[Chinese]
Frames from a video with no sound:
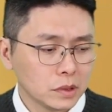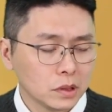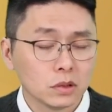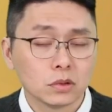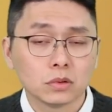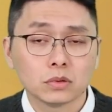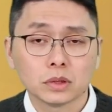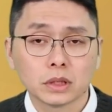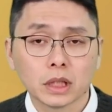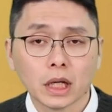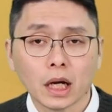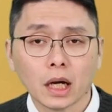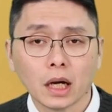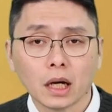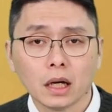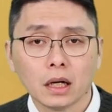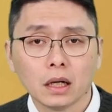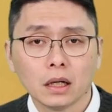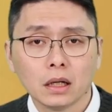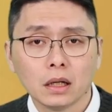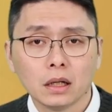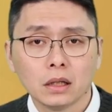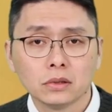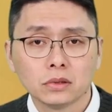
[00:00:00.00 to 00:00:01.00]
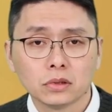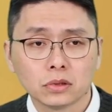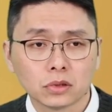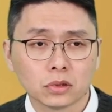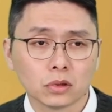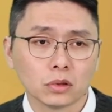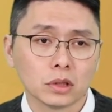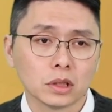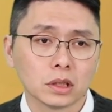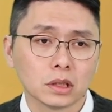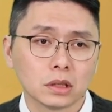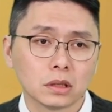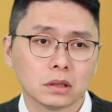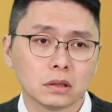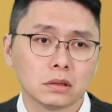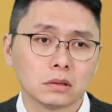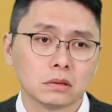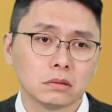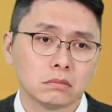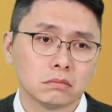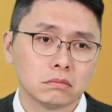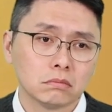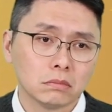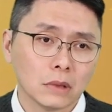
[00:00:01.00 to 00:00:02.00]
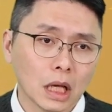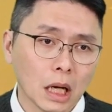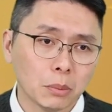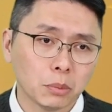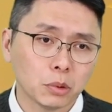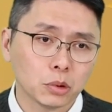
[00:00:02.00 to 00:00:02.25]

股价就走一个大